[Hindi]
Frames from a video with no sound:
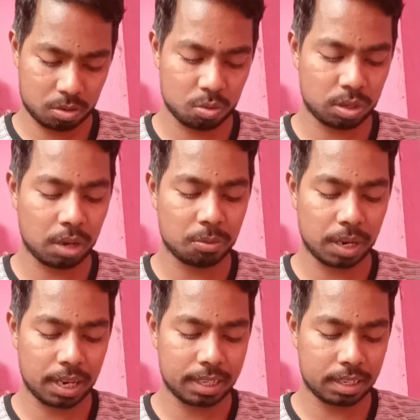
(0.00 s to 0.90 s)
टूटा
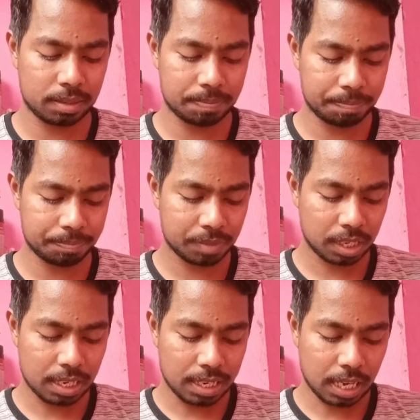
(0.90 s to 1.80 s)
हुआ है
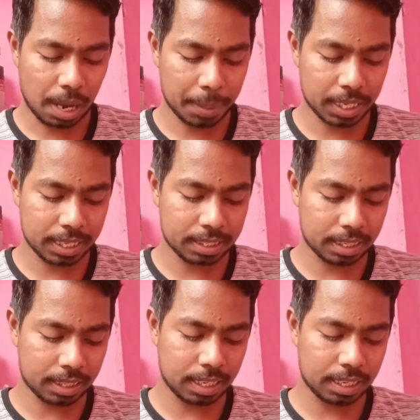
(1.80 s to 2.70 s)
यहाँ पर देख
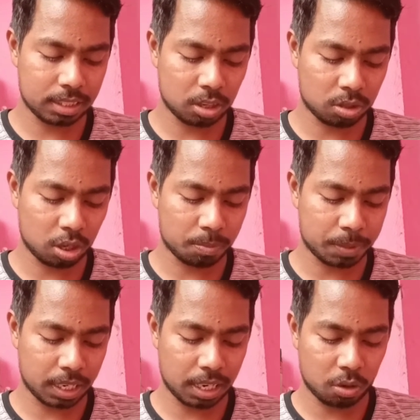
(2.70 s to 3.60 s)
सकते हैं चौथा
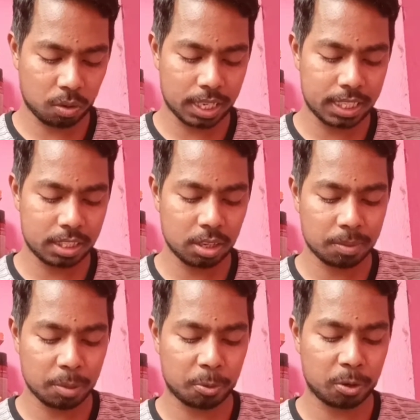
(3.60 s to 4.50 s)
ऑप्शन है क्वालिटी
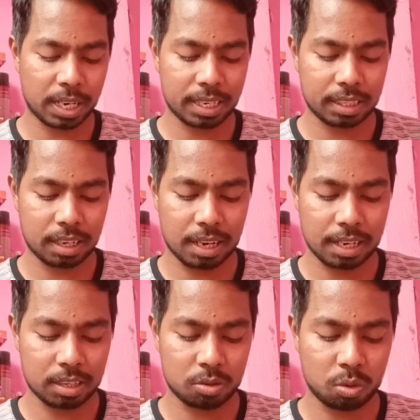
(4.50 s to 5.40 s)
ऑफ द प्रोडक्ट
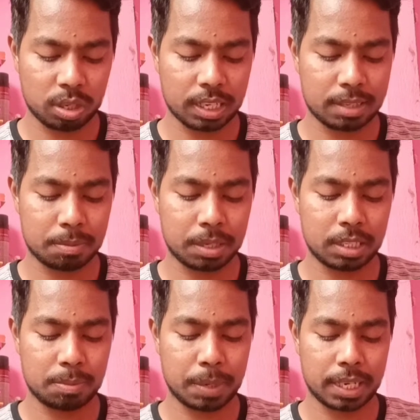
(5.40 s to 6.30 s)
आर नोट
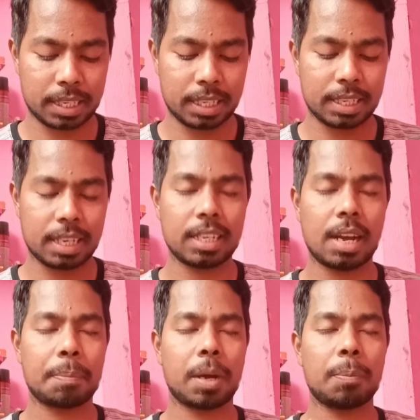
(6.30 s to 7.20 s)
एक्सपेक्टेड यानी
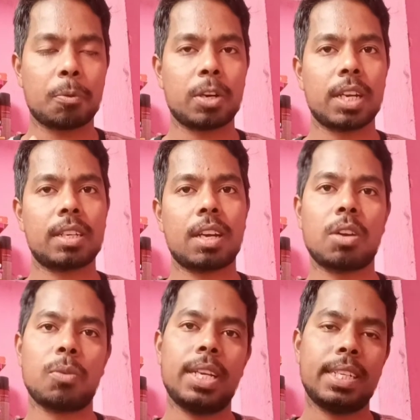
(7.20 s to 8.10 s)
आपका प्रोडक्ट
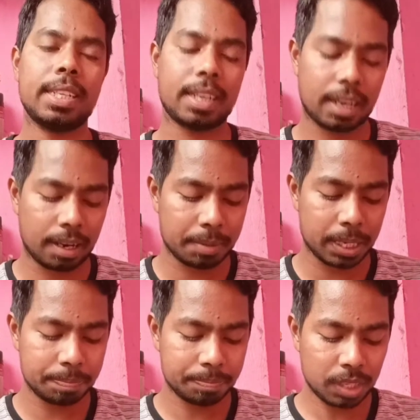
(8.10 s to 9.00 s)
का क्वालिटी ख़राब है